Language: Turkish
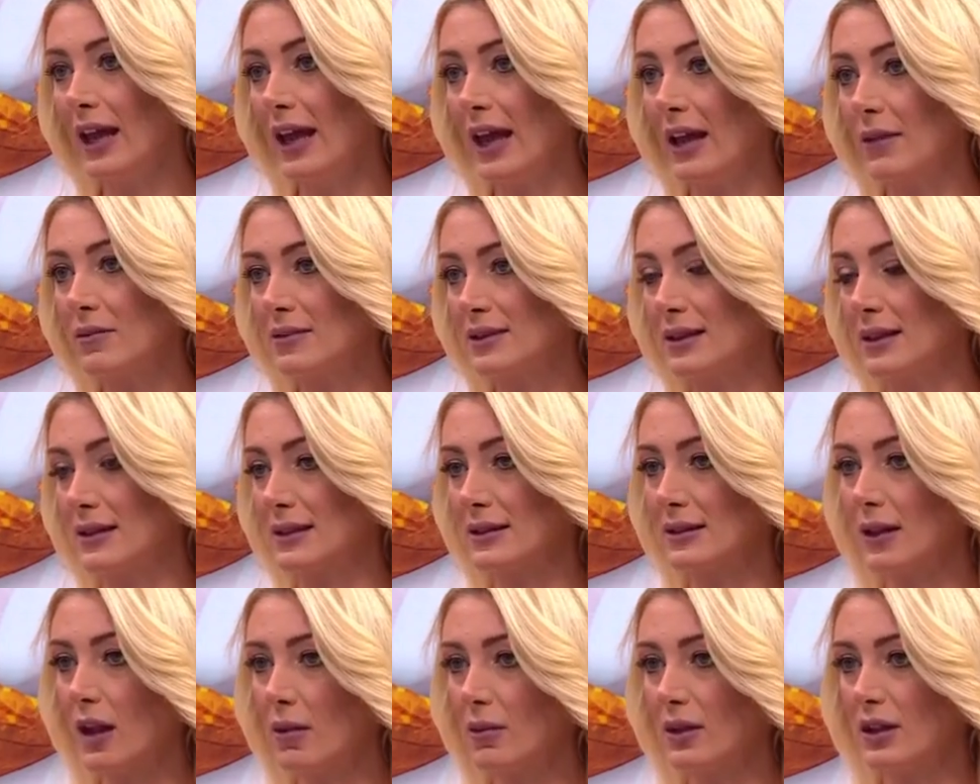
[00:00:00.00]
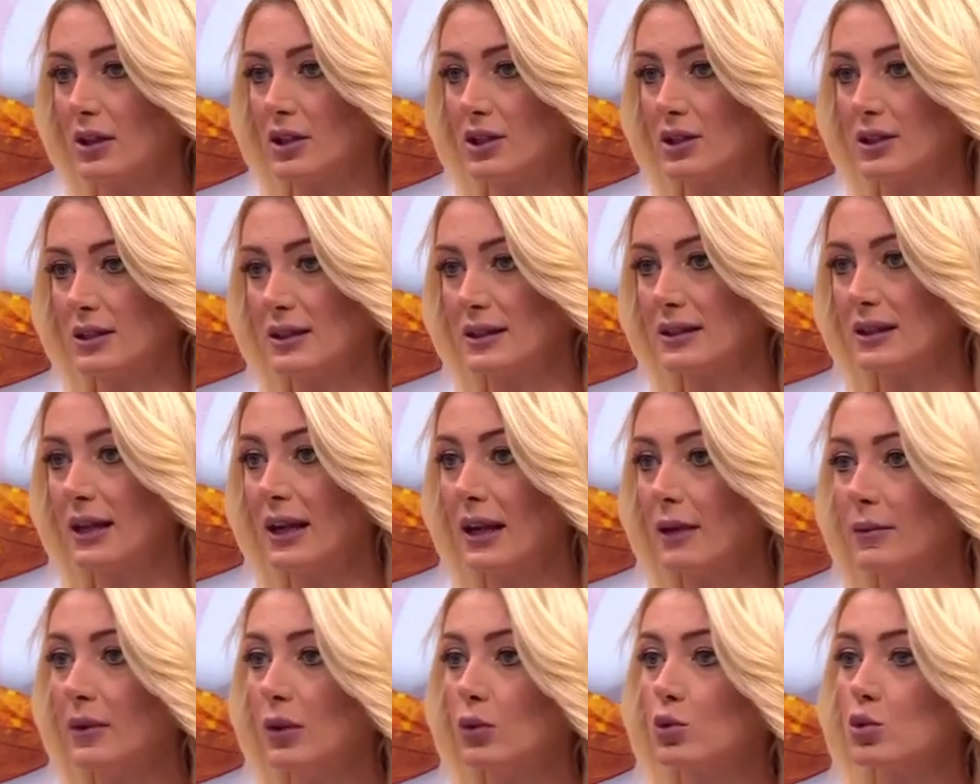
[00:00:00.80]
hem satın almak açısından
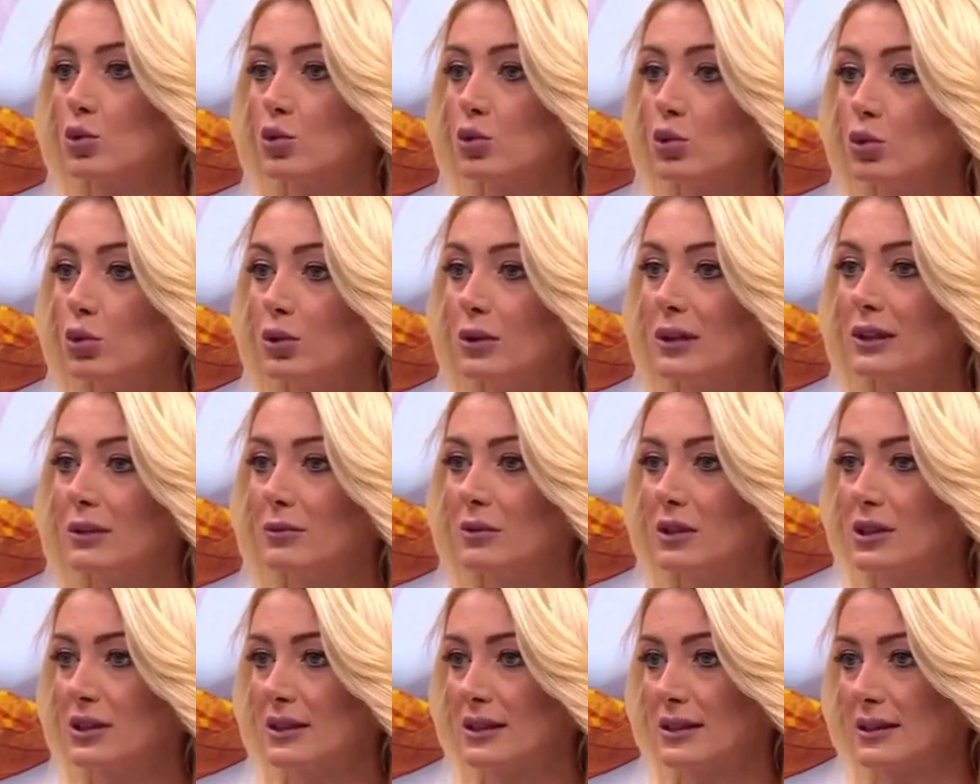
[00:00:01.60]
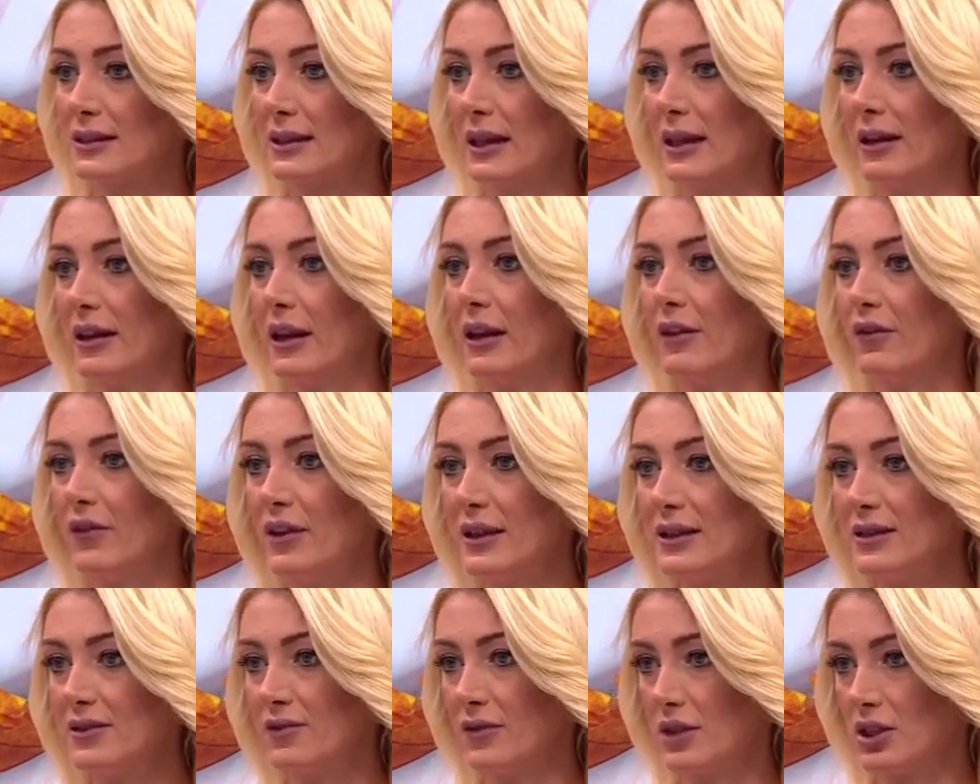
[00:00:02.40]
hem de uzun kullanım açısından yani
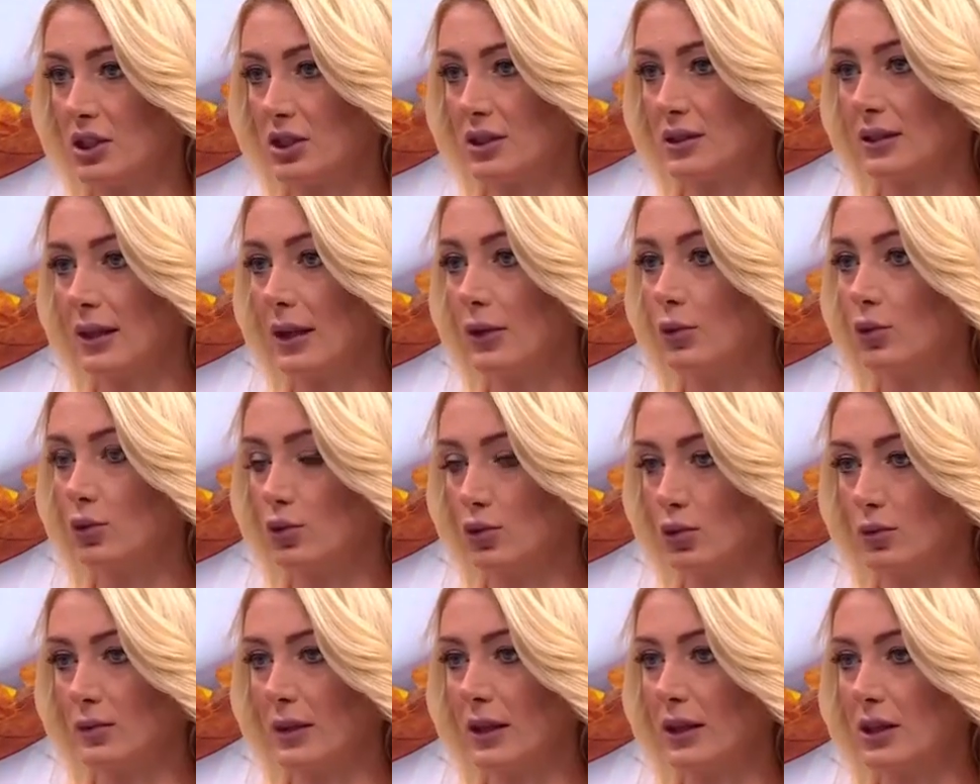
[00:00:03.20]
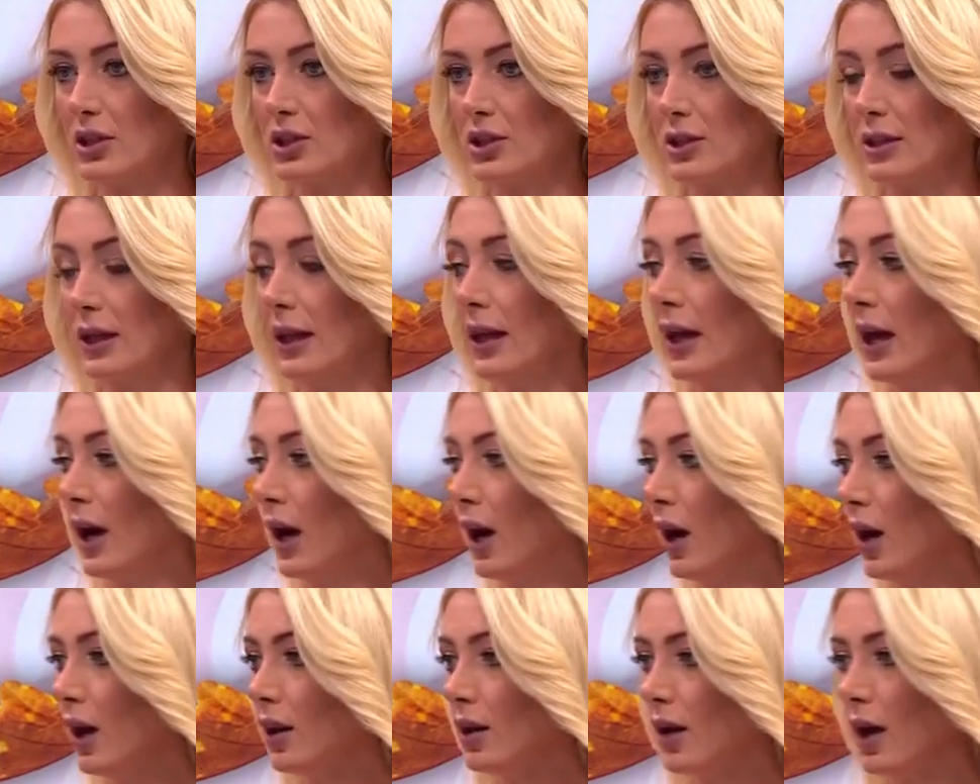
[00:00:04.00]
fast fashion'dan kurtulmak için
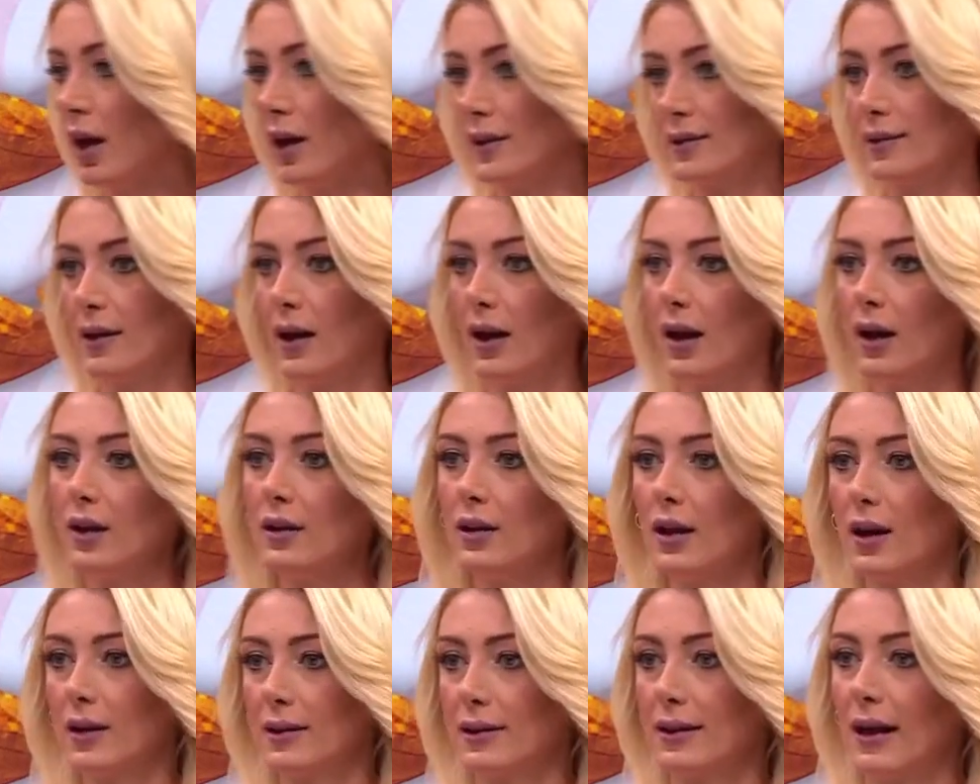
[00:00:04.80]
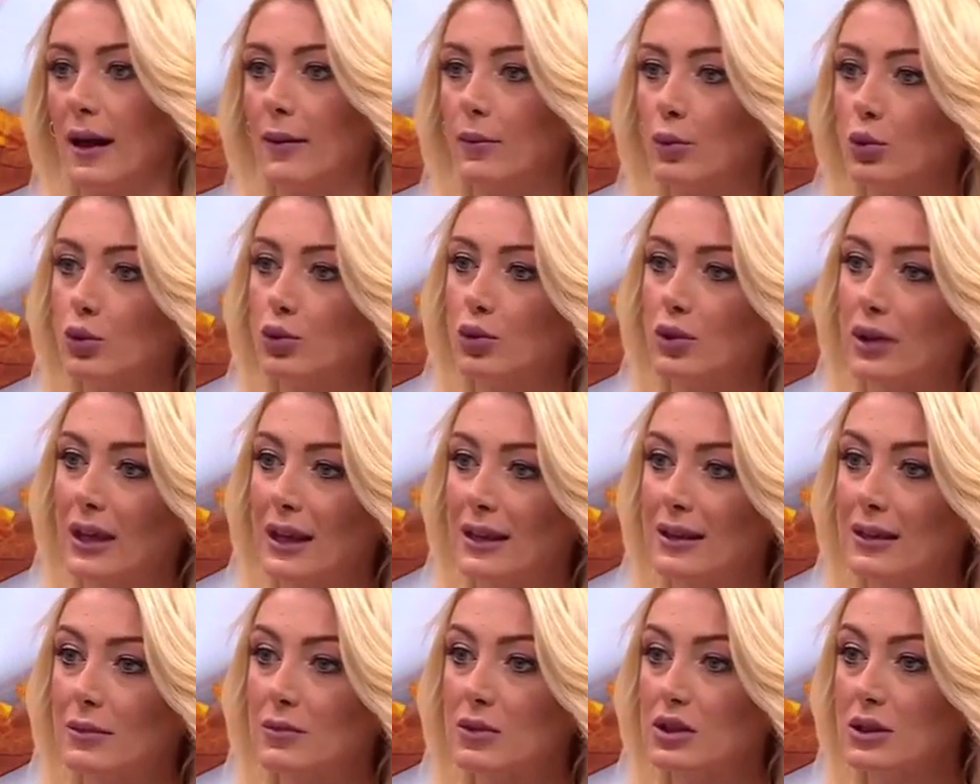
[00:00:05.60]
al at al at yani bu
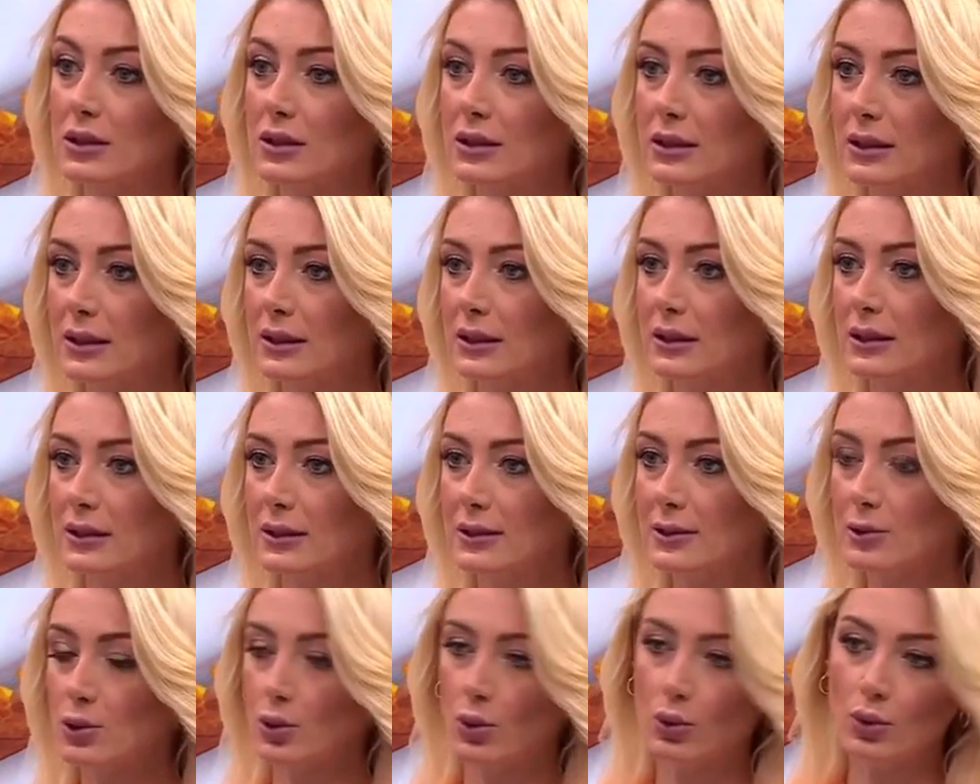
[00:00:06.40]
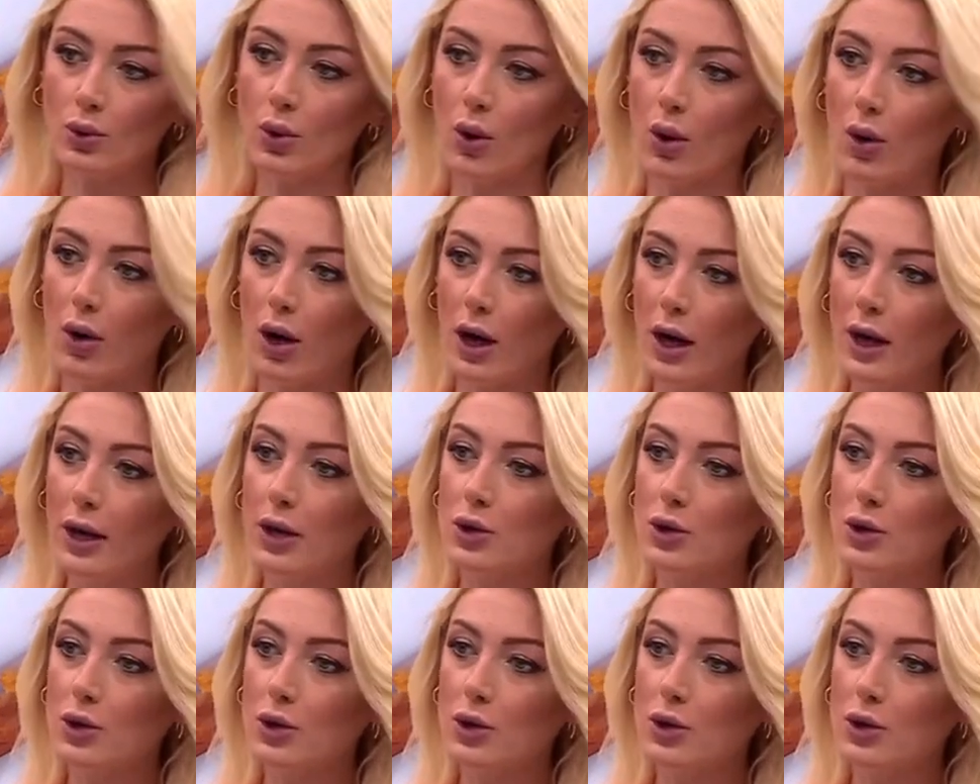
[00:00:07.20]
tüketim evet. çılgınlığının sonu yok.